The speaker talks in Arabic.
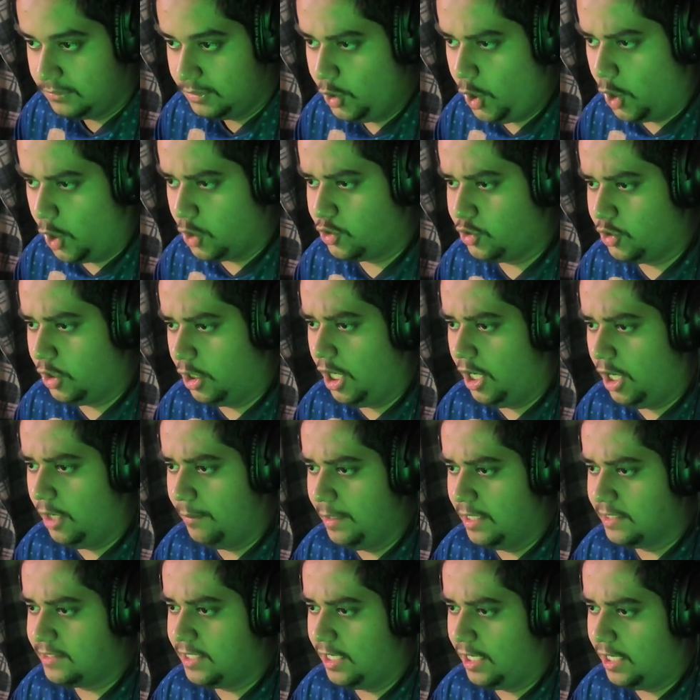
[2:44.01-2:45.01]
يا سلام
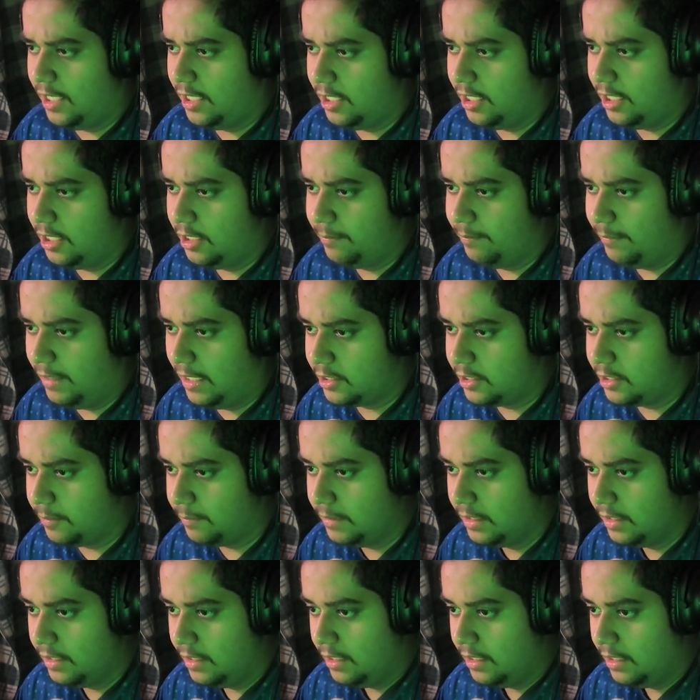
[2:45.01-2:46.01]
يا سالم مالكم
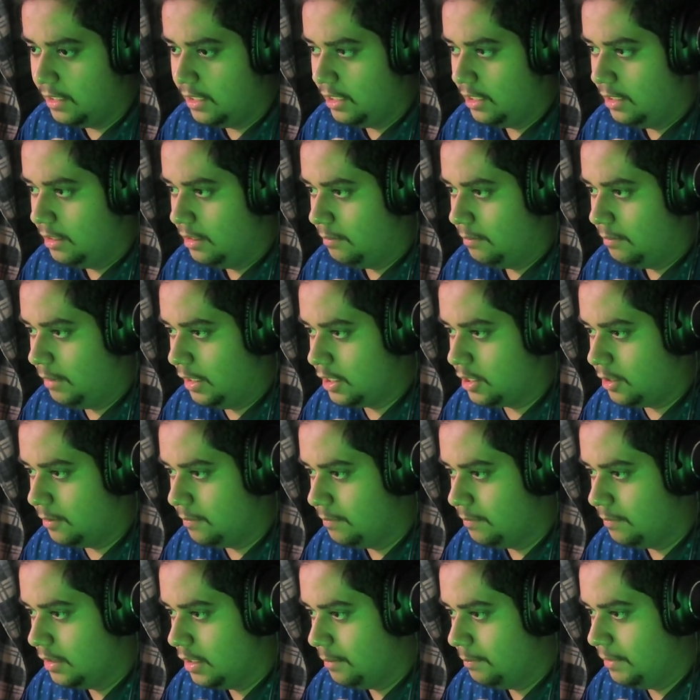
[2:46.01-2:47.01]
مالكم
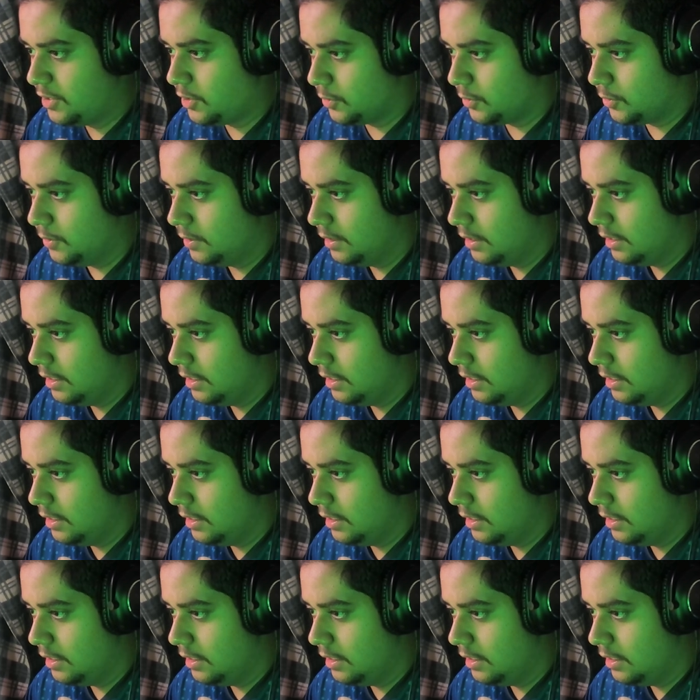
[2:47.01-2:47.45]
مترو